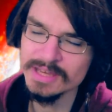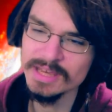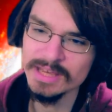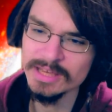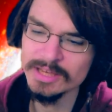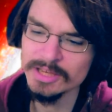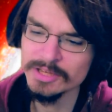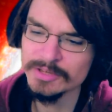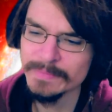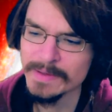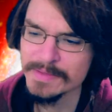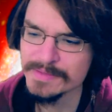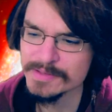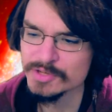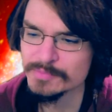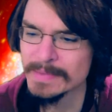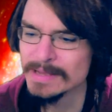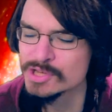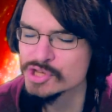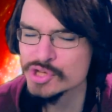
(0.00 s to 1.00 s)
ich weiß
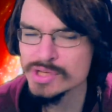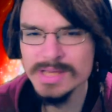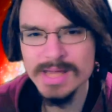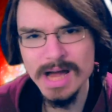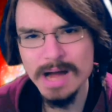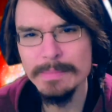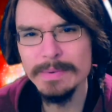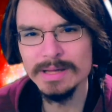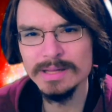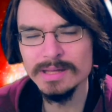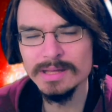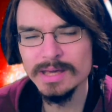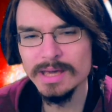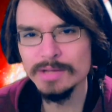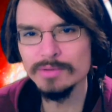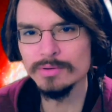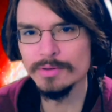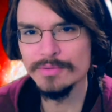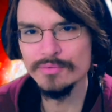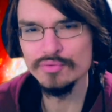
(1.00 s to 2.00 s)
nicht, Menschen, die arbeiten
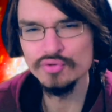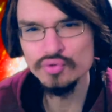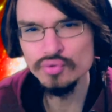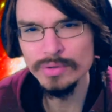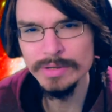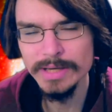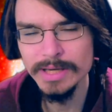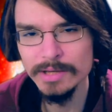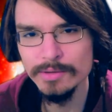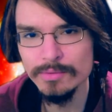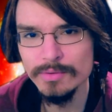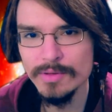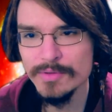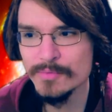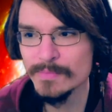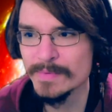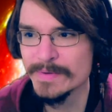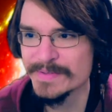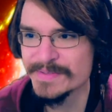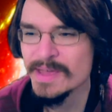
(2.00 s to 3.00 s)
gehen oder zur Schule gehen oder
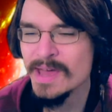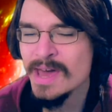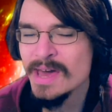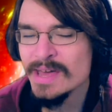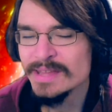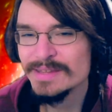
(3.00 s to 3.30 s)
sowas,